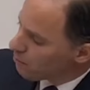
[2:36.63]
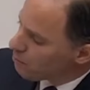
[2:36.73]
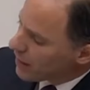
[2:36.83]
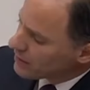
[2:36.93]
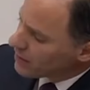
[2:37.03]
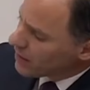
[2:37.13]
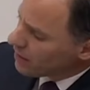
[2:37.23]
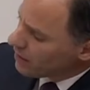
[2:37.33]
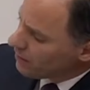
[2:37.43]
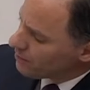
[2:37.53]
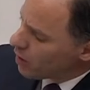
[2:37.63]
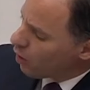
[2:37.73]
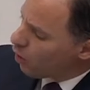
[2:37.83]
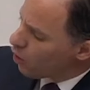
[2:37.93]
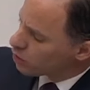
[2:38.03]
Batı,
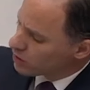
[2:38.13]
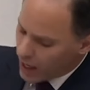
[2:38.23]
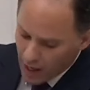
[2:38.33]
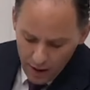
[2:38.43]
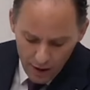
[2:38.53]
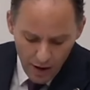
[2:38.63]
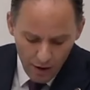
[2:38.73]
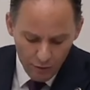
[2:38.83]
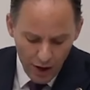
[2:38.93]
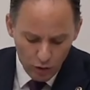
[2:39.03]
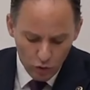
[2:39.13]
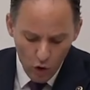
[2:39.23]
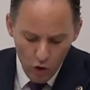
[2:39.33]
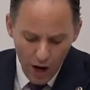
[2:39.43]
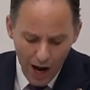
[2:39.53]
Orta ve
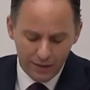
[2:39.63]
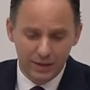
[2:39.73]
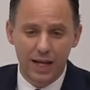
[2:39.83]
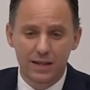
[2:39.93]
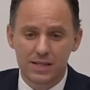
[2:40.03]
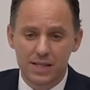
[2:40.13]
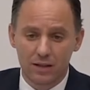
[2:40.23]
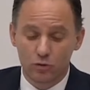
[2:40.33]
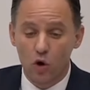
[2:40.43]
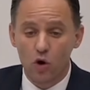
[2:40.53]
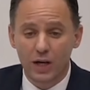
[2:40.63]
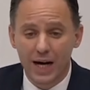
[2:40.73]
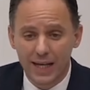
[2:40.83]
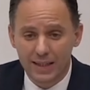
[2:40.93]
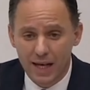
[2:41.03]
Doğu Akdeniz'e, Doğu
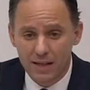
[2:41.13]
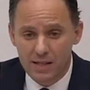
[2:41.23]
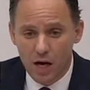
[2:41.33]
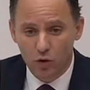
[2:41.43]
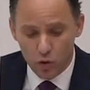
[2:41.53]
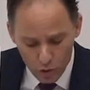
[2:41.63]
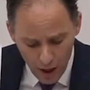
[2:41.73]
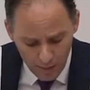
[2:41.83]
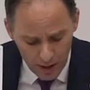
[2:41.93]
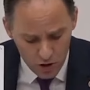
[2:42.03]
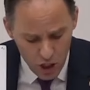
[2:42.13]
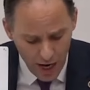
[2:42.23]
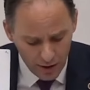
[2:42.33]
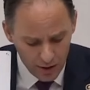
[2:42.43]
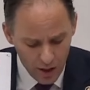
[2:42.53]
Karadeniz'e
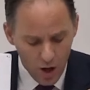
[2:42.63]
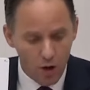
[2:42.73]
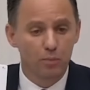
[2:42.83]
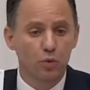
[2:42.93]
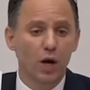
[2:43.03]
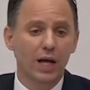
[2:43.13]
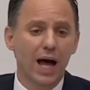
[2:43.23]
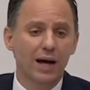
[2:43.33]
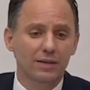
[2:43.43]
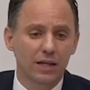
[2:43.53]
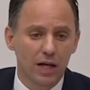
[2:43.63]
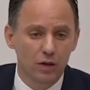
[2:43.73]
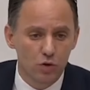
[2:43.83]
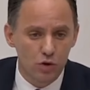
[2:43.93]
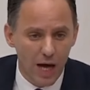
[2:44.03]
kurulamayacak. Buralarda
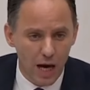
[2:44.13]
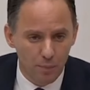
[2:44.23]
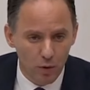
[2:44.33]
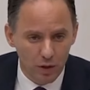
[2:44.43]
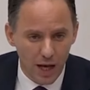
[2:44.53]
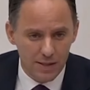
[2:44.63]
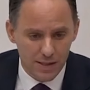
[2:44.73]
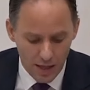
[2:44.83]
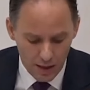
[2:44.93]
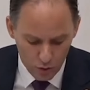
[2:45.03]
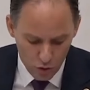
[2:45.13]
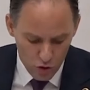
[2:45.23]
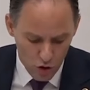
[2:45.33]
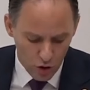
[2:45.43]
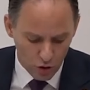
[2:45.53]
da rüzgar potansiyeli
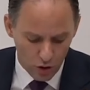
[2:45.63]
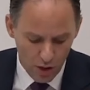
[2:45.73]
düşük.